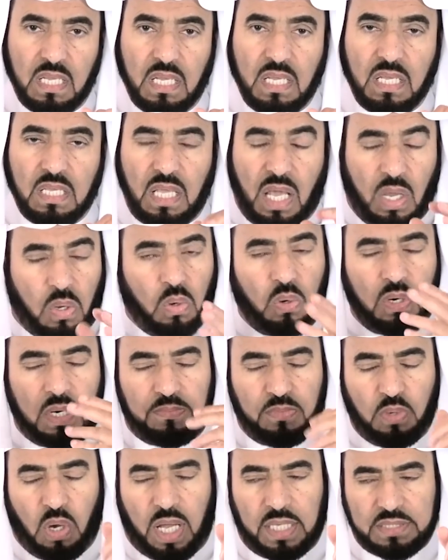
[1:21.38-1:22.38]
يقول
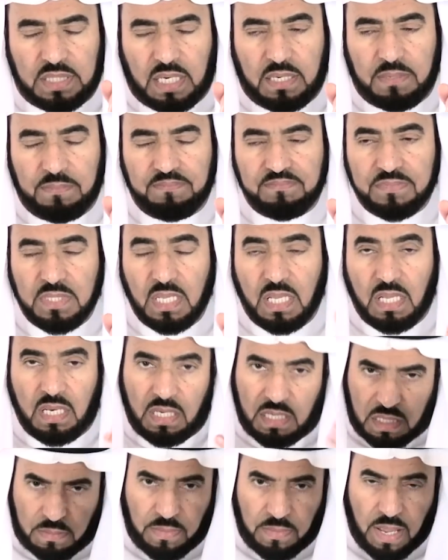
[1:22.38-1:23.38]
ابن حجر
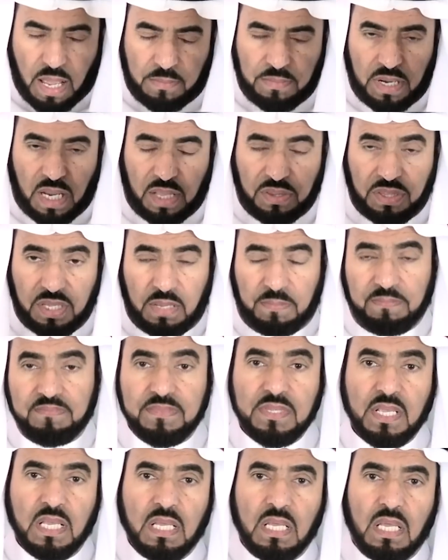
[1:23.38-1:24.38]
الامام العظيم
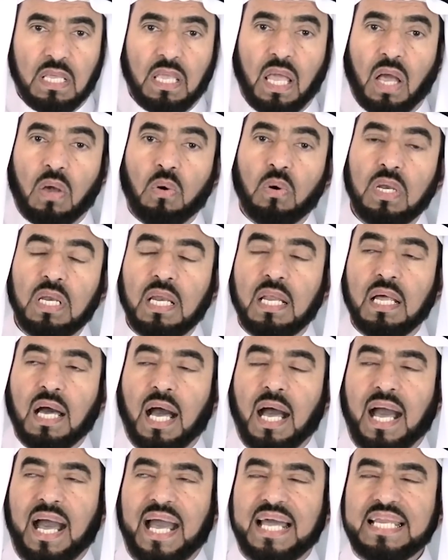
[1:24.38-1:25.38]
يقول
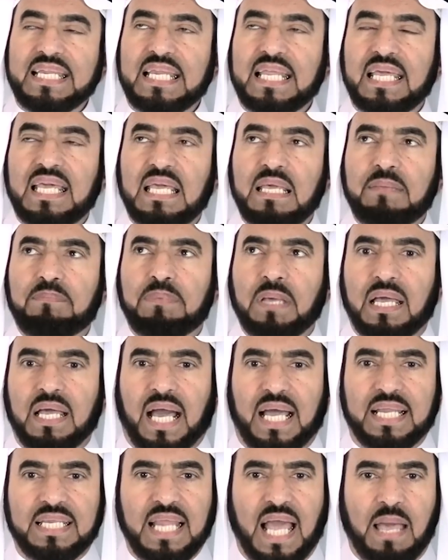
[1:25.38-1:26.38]
عن
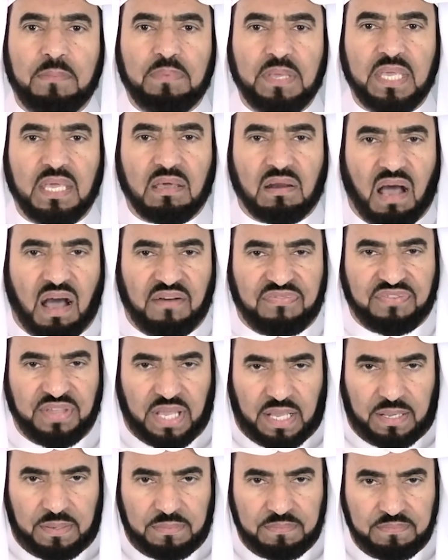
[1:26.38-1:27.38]
عن ابي رافع
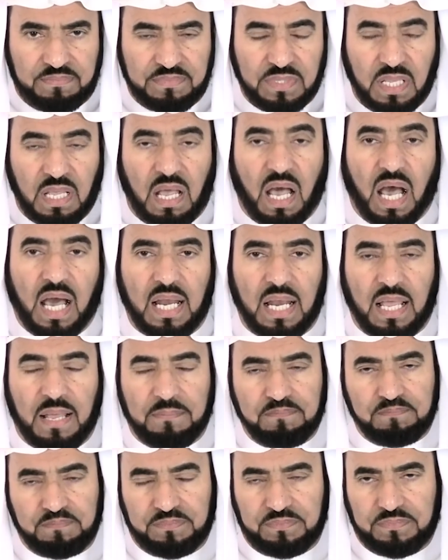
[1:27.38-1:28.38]
قال
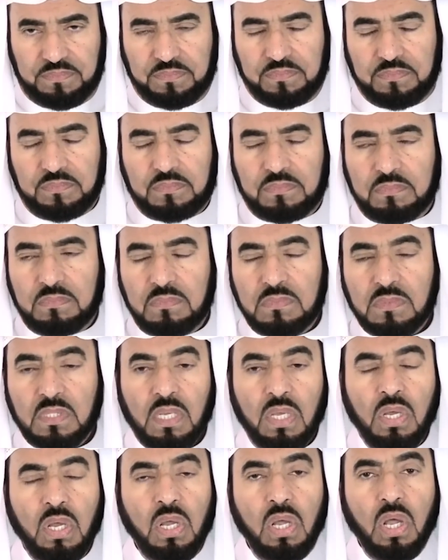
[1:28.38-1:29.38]

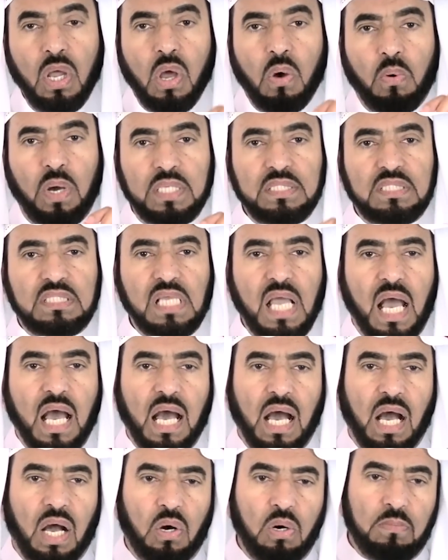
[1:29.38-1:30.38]
وجه
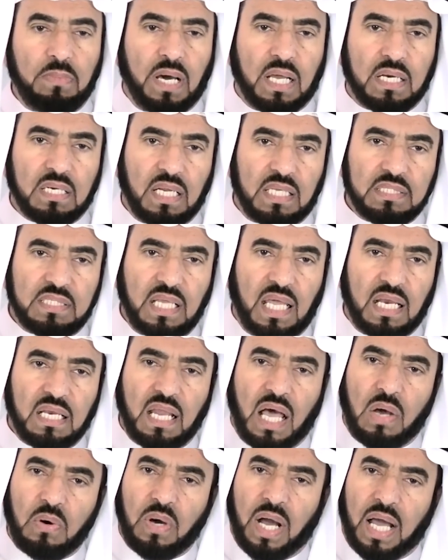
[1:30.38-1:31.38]
عمر رضي
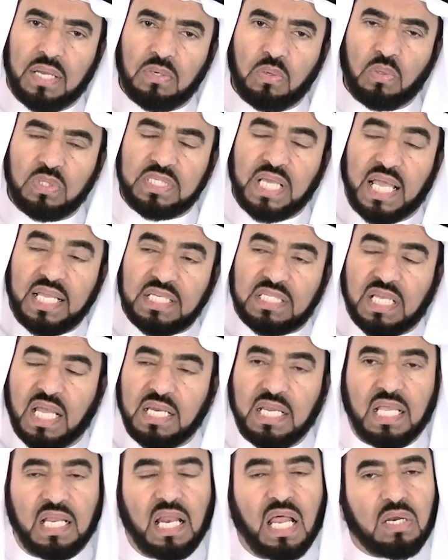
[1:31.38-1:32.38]
الله عنه جيشا
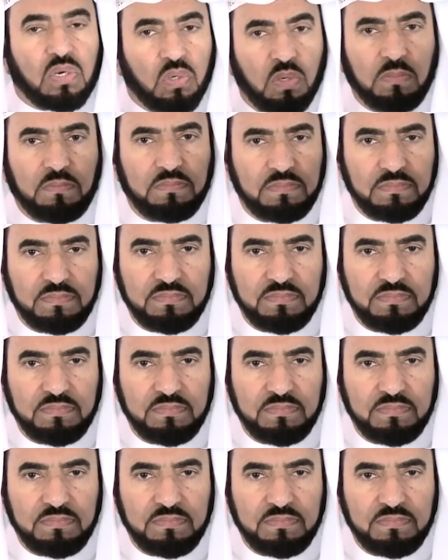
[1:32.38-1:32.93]
الى الروم